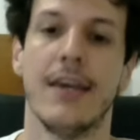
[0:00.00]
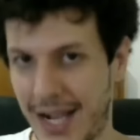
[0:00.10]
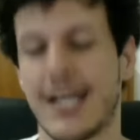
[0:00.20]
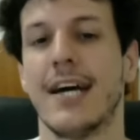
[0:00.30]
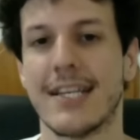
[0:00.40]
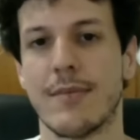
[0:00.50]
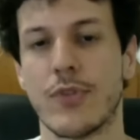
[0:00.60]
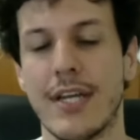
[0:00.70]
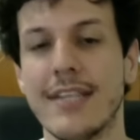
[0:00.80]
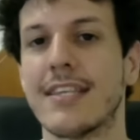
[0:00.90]
Bacana essa
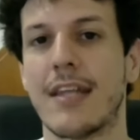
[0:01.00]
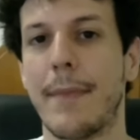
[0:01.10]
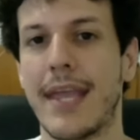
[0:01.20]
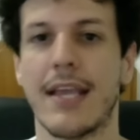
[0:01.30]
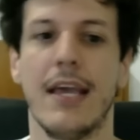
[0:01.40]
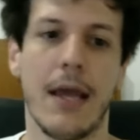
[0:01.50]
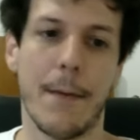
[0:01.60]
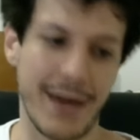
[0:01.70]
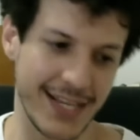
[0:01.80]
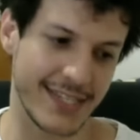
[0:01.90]
mudança também,
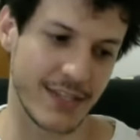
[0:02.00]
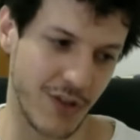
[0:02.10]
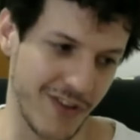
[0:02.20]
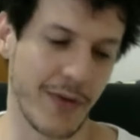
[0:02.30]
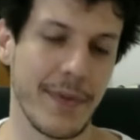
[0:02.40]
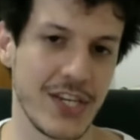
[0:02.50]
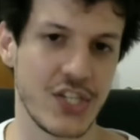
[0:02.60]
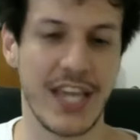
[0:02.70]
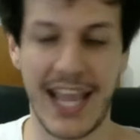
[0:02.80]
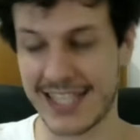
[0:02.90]
mas
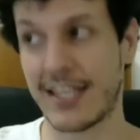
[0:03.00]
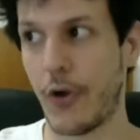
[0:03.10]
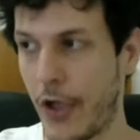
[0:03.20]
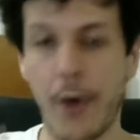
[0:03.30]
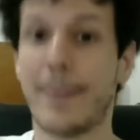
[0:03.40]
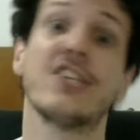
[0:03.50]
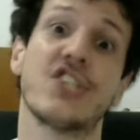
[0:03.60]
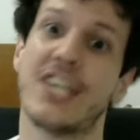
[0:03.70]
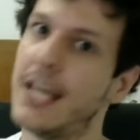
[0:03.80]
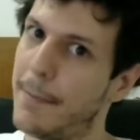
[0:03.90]
novamente, essa eu
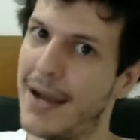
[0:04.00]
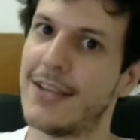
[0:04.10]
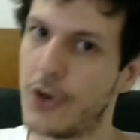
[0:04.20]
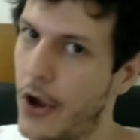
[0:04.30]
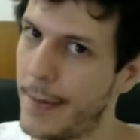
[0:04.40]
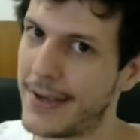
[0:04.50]
realmente queria mais. Eu